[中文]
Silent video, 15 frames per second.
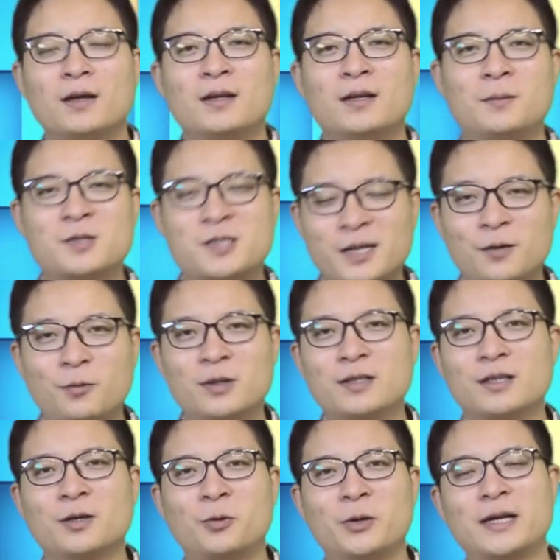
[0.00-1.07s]
那么这个问
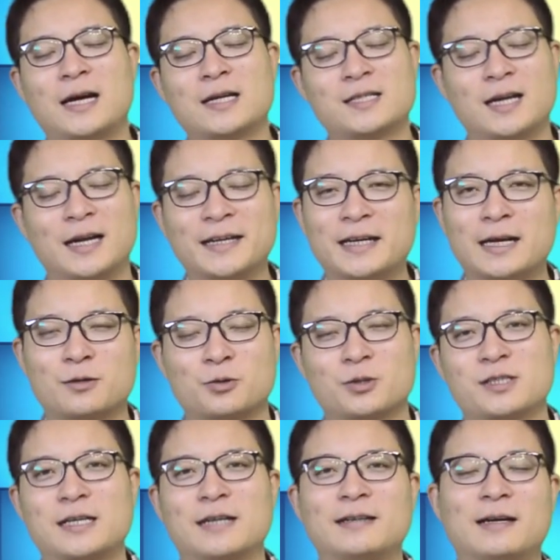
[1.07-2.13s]
题回答起来应该说
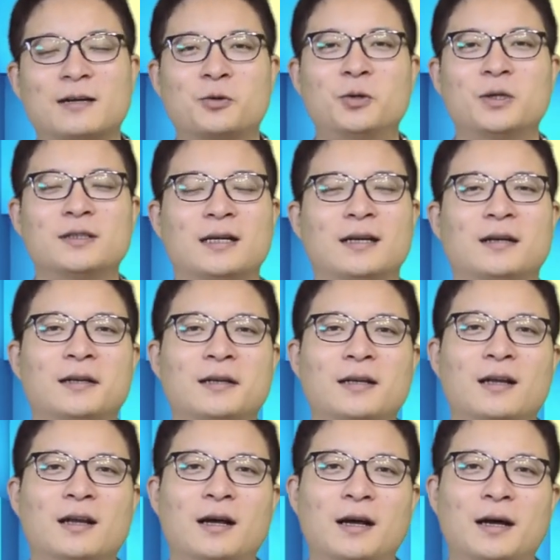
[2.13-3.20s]
相当困难，
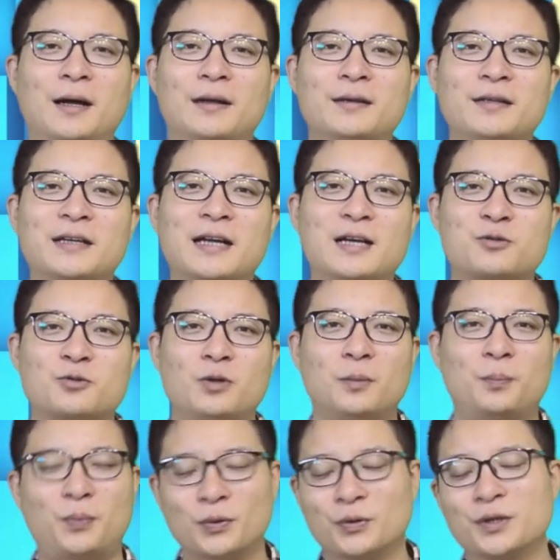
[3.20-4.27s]
呃，应该说
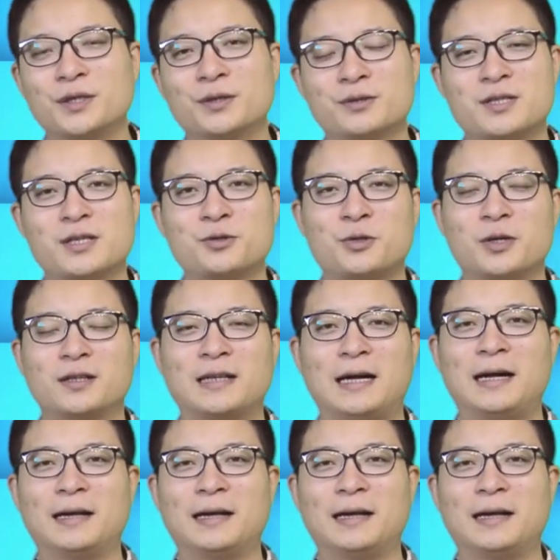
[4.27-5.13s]
不容易有正确的答